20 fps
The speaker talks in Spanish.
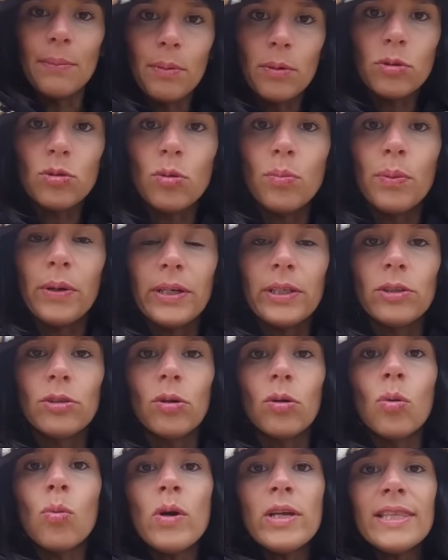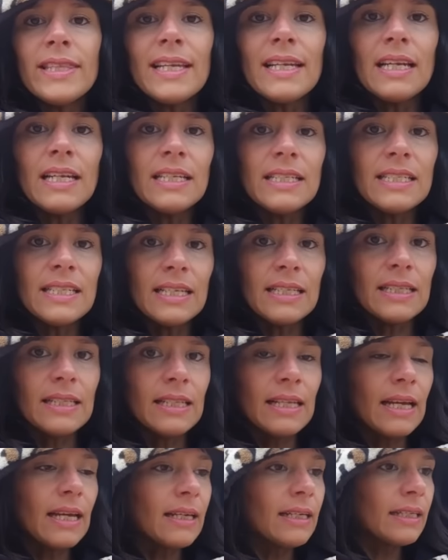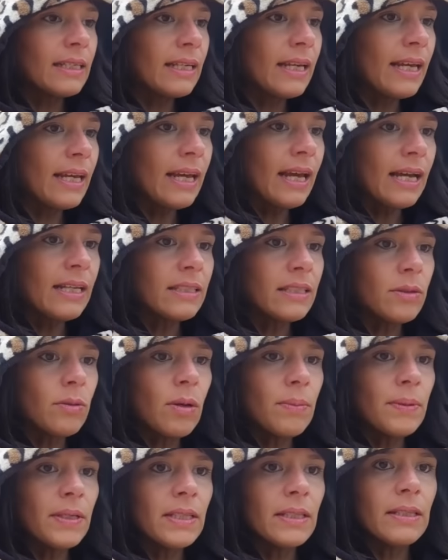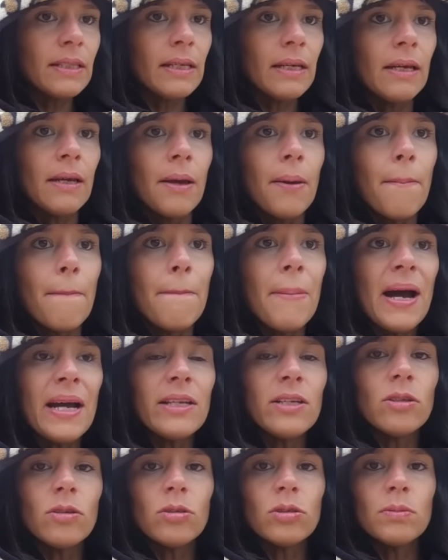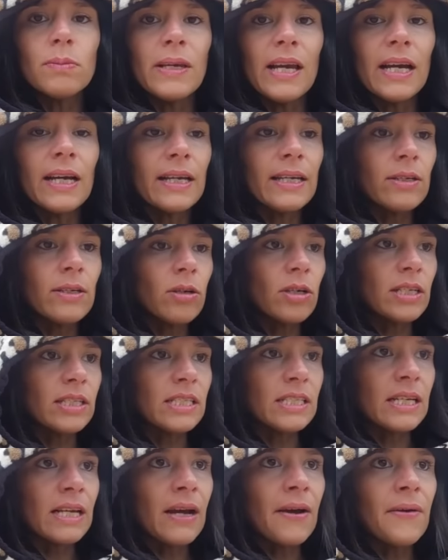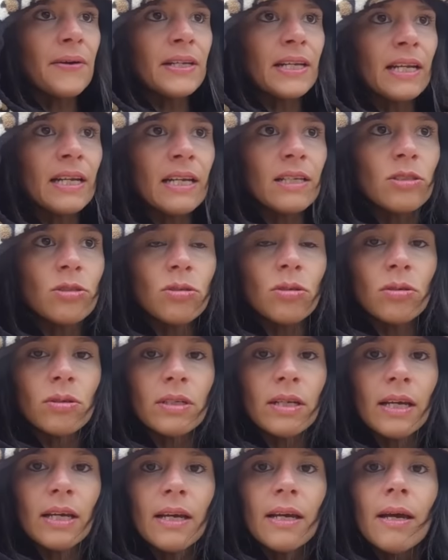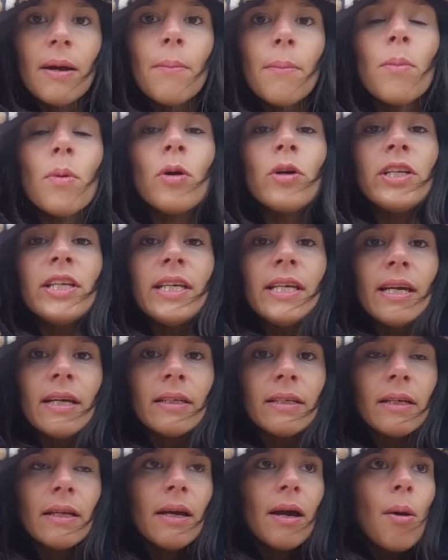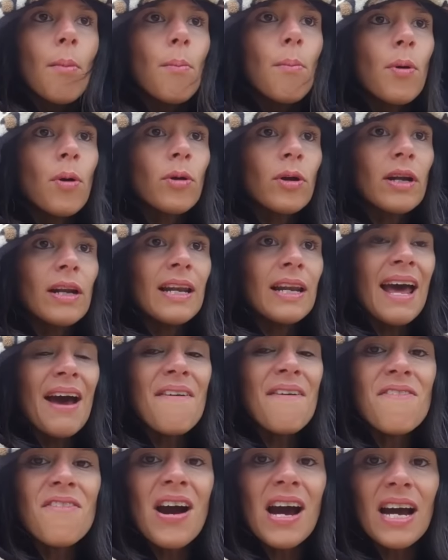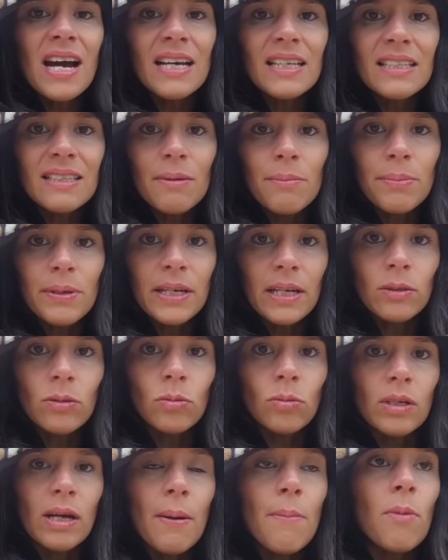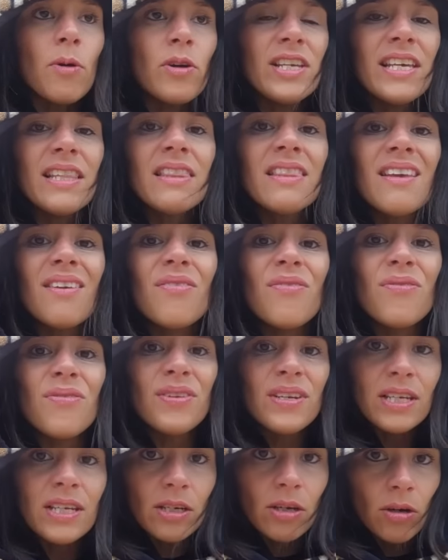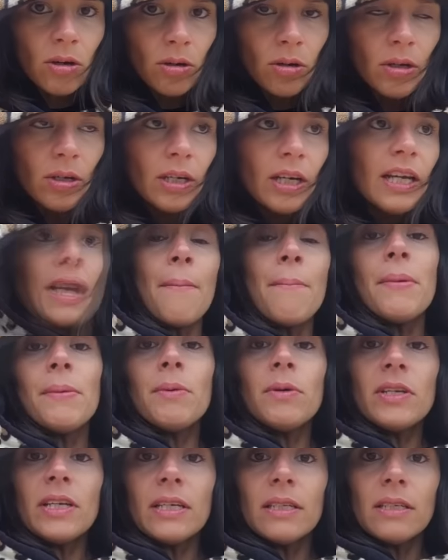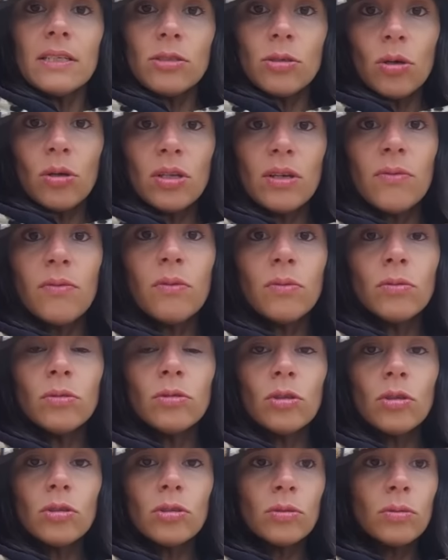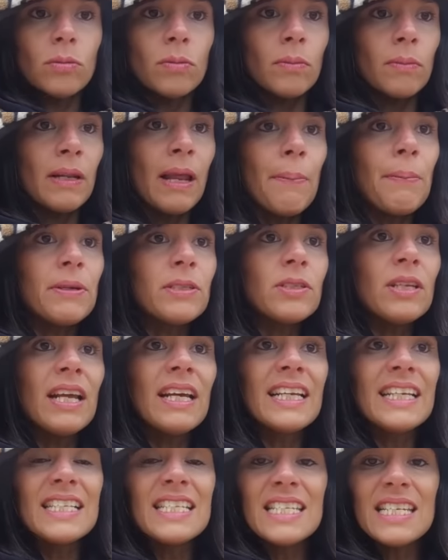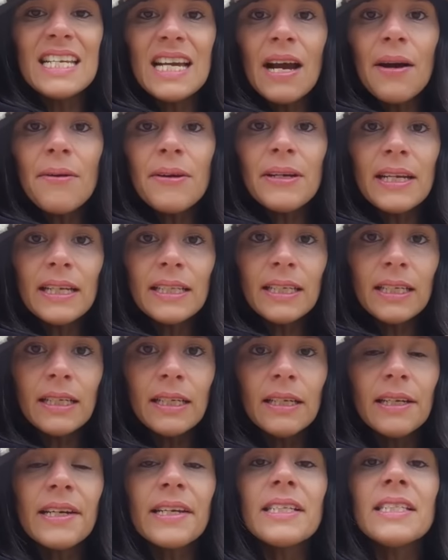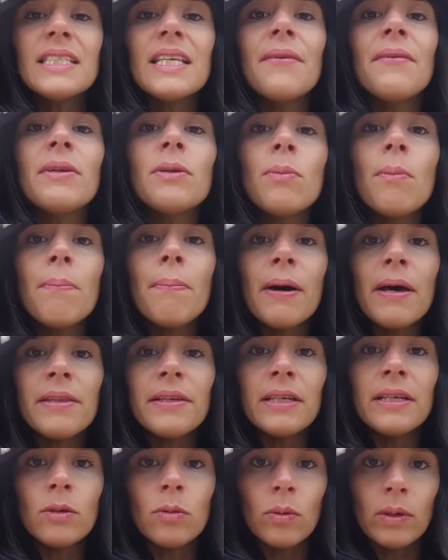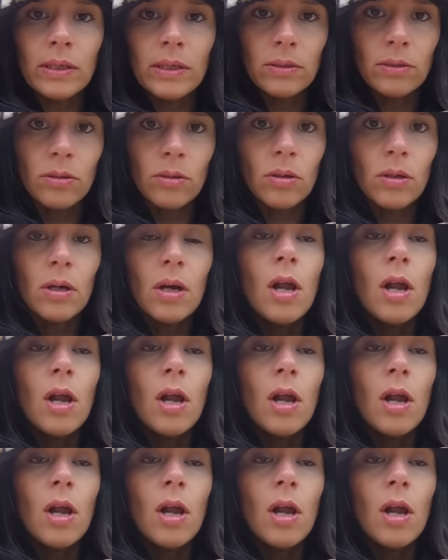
por supuesto. Cuenta la leyenda que antiguamente varios viajeros que llegaban a la zona morían por las bajas temperaturas, morían de frío. En memoria de esos difuntos, las personas que llegaban aquí rezaban un Padre Nuestro.